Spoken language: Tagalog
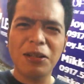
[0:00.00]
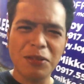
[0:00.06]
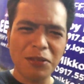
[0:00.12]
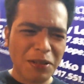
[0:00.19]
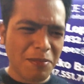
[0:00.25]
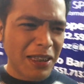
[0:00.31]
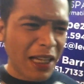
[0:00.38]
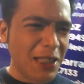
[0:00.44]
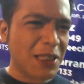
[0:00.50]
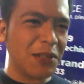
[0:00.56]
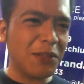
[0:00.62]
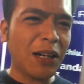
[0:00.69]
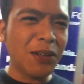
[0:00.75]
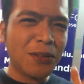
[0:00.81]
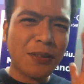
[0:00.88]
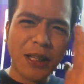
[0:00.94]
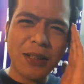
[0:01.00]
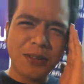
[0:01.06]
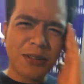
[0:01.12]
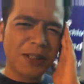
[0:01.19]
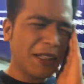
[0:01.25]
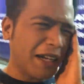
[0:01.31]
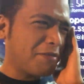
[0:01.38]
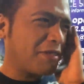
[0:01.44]
ano, eh, mataas yung ano ko
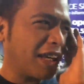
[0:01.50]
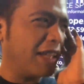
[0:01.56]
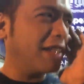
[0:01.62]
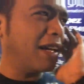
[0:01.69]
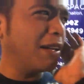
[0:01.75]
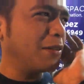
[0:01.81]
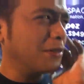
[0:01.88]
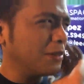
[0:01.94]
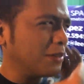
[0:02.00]
ngayon, caffeine ano.